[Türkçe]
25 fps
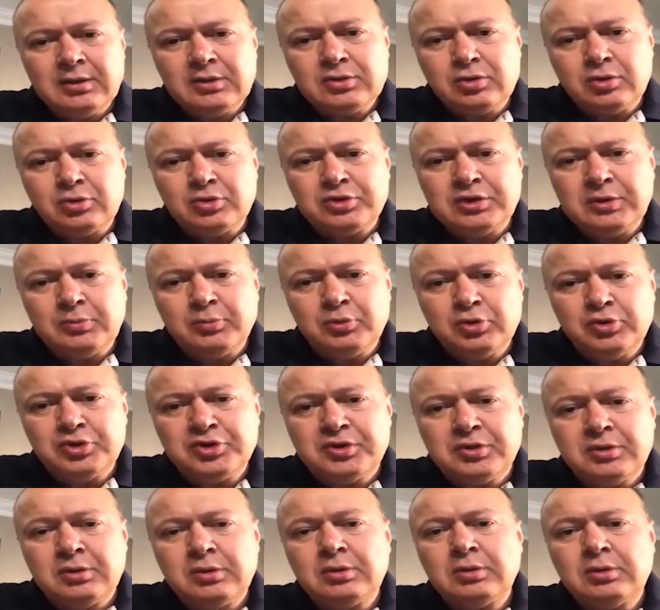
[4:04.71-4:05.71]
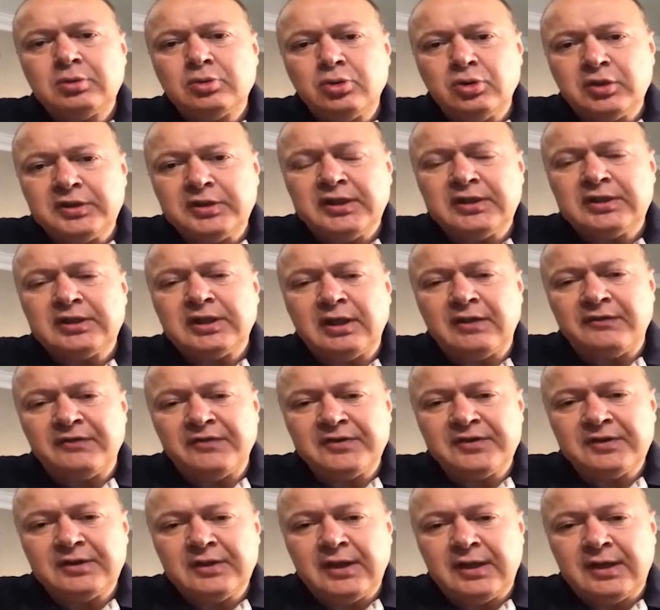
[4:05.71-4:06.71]
sonuçta bunun Türkiye
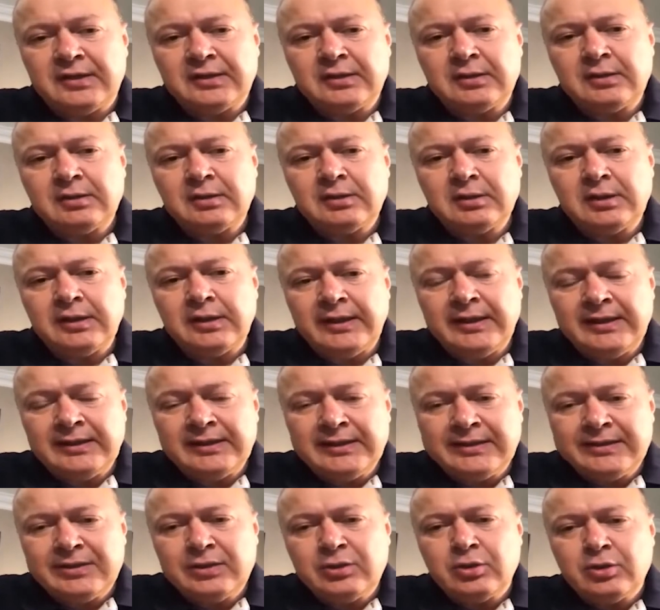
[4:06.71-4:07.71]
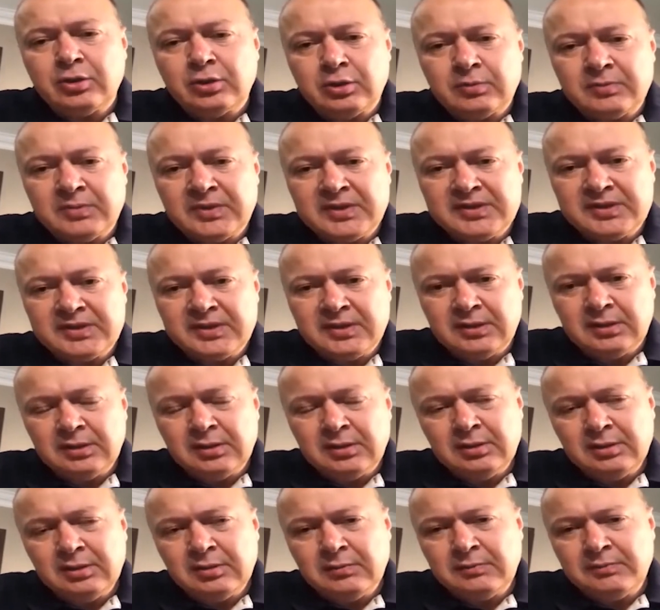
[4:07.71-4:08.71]
tarafından elde ediliyor
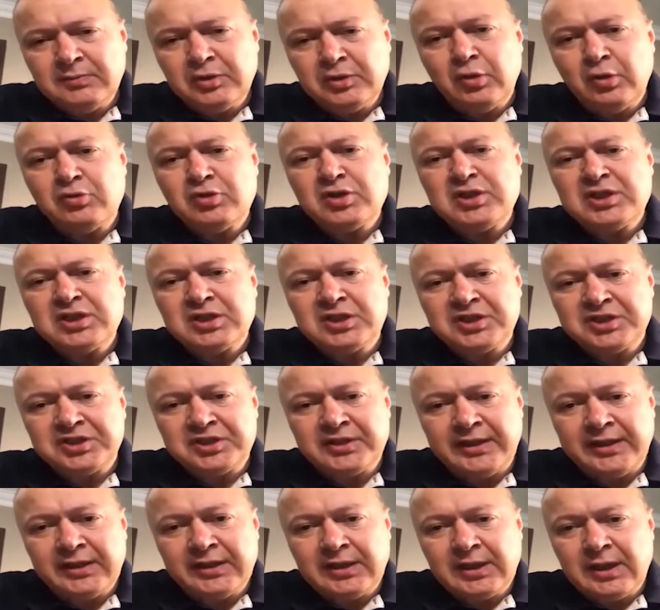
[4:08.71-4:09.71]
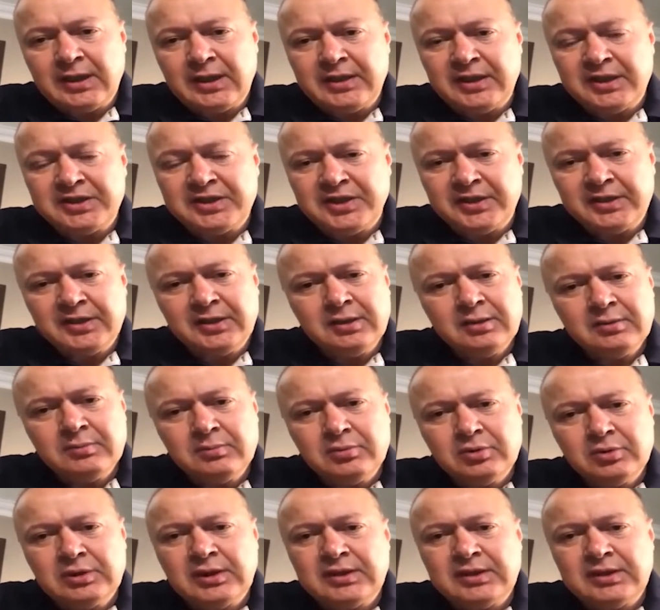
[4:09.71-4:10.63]
olması döviz çıkışını engelleyecek.